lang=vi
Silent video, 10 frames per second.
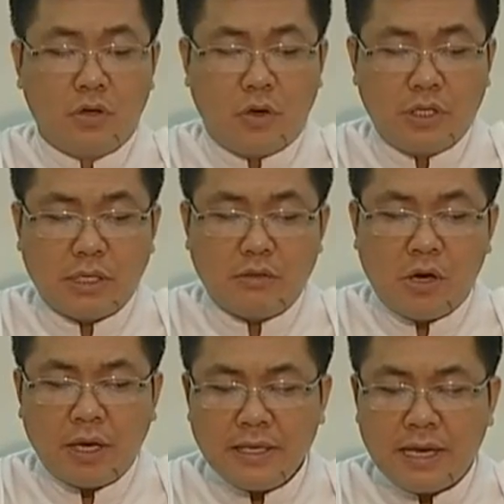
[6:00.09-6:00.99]
Rồi sau
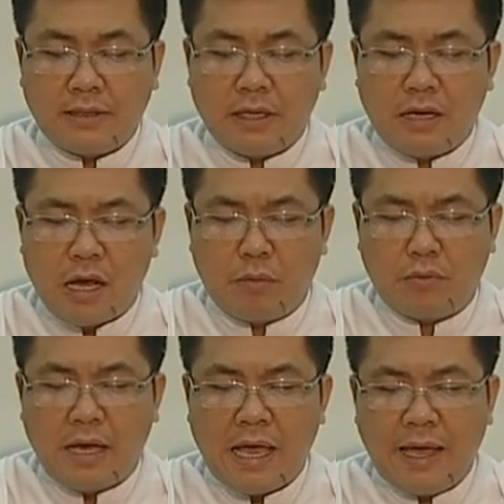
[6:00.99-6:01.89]
đó các nhà thần
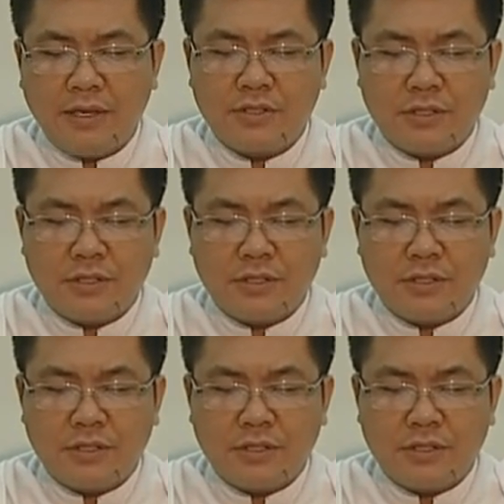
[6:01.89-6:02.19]
học ở